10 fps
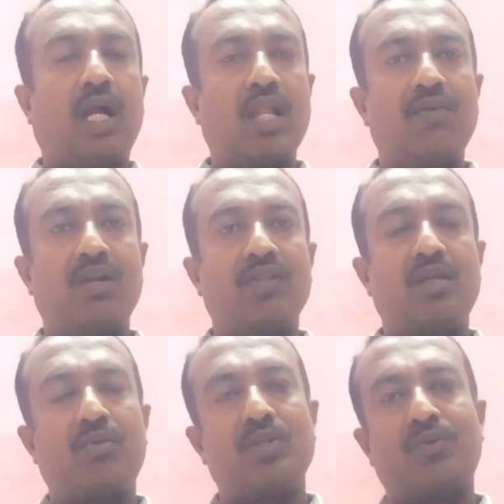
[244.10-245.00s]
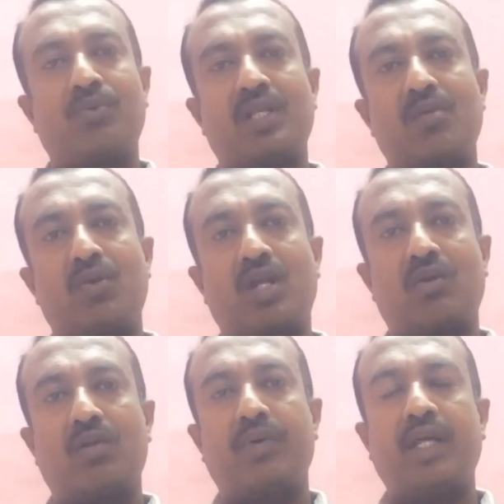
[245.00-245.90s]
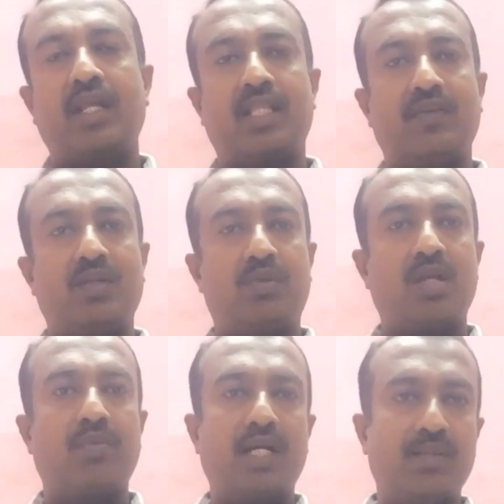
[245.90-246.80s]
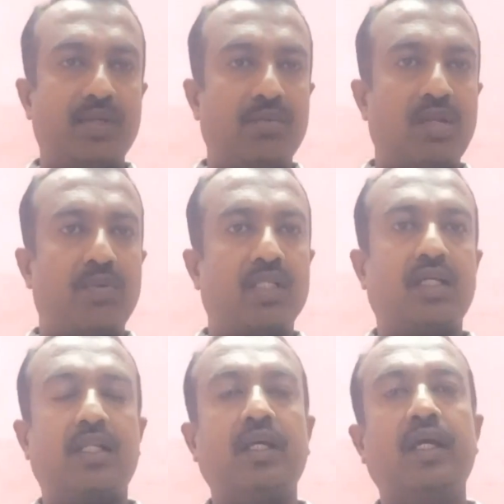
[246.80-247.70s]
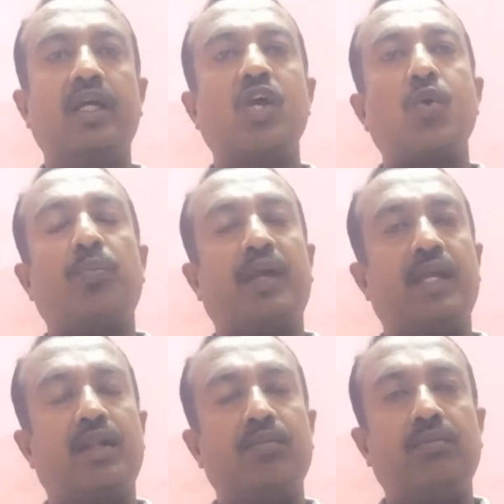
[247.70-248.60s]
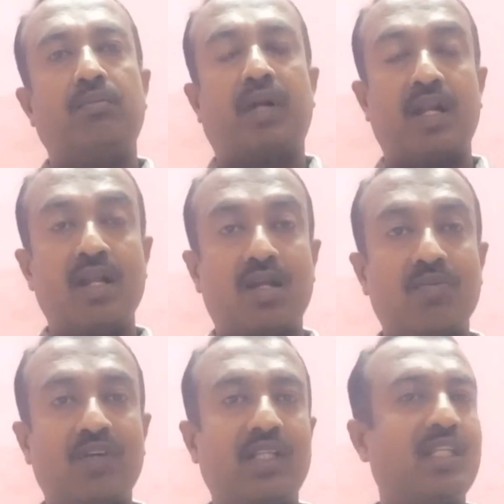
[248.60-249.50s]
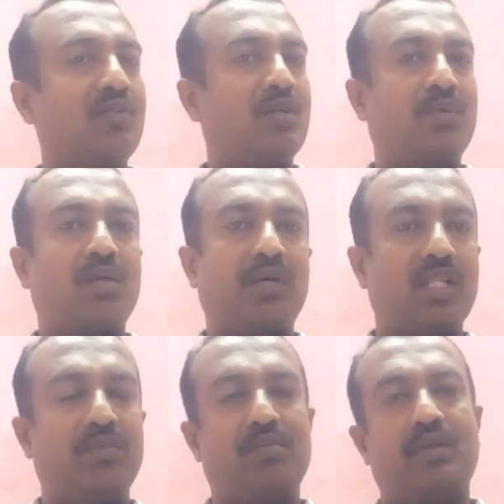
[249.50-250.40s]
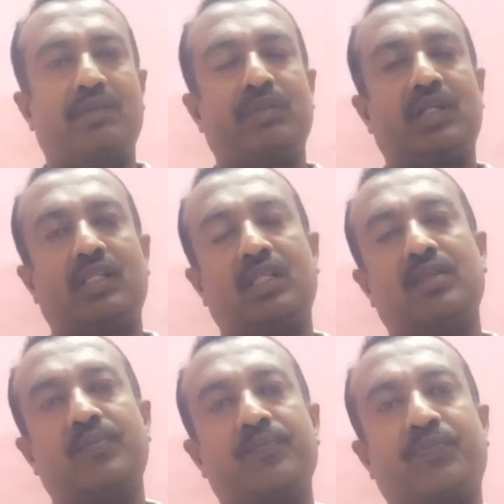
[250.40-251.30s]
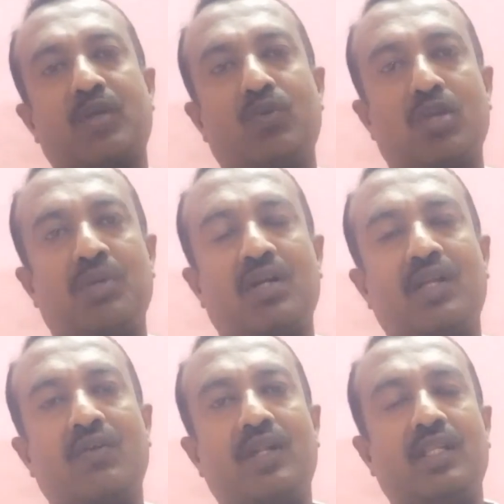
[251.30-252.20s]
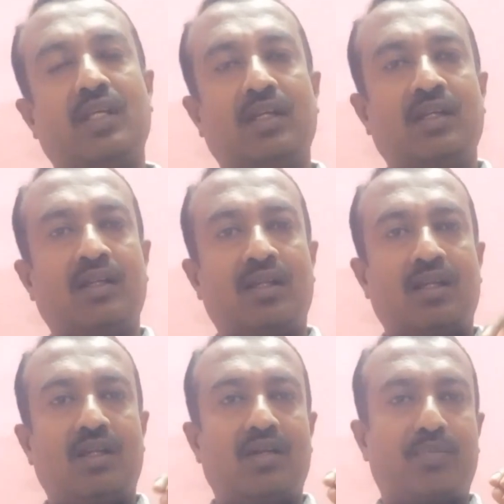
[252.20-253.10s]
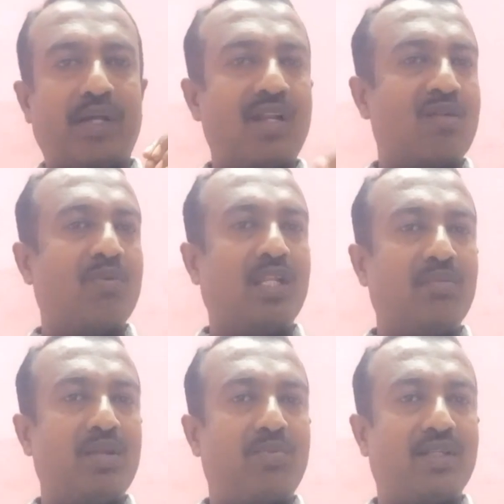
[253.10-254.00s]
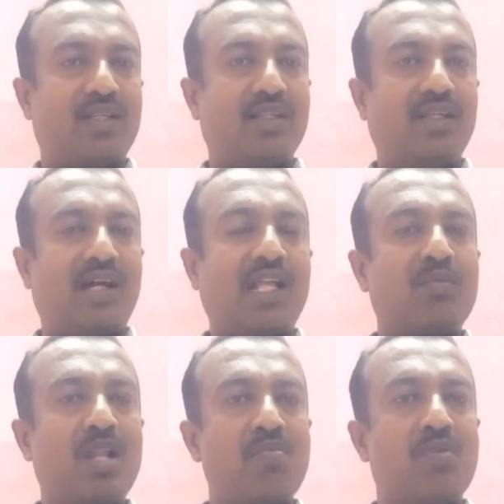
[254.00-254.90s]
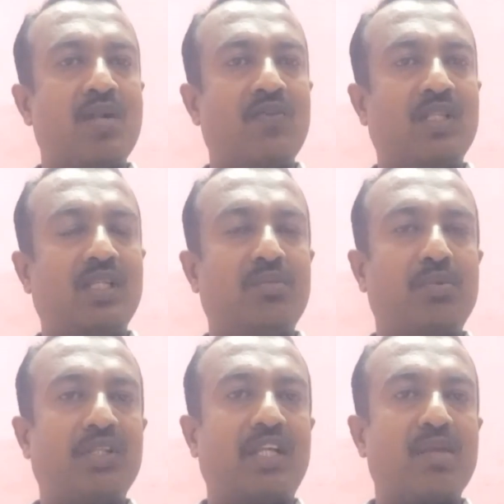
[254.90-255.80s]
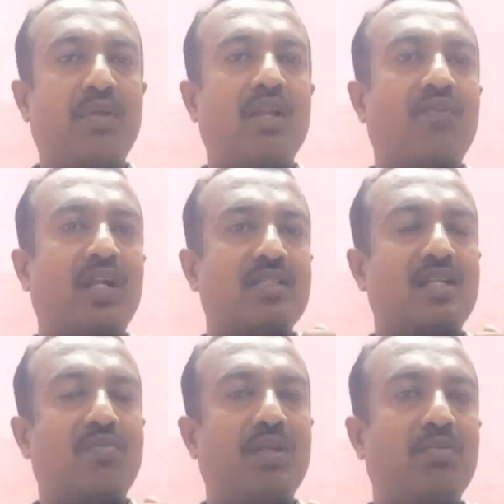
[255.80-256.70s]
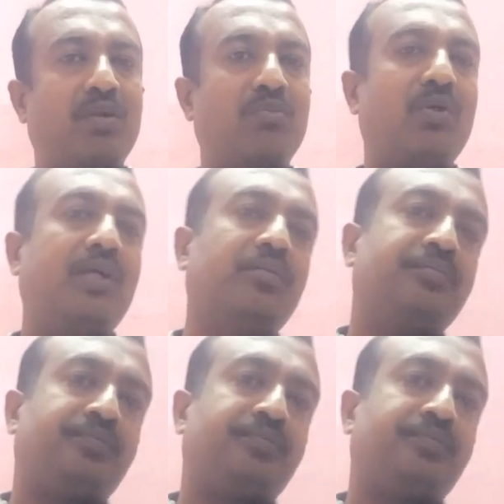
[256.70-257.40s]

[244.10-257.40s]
அளவுகள் வந்து நம்ம கொஞ்சம் கூடுதலாக போட்டால் கூட பயிருக்கு எந்த விதமான பாதிப்பையும் ஏற்படுத்தாது மேலும் மண்ணுக்கும் வந்து எந்த விதமான பாதிப்பையும் ஏற்படுத்தாது முக்கியமாக கவனிக்க வேண்டியது பயிருக்கும் பாதிப்பு ஏற்படுத்தாது அது மாதிரி மண் வந்து இப்போ வந்து கெமிக்கல் ஃபர்டிலைசர்லாம் அப்ளை பண்ணும்போது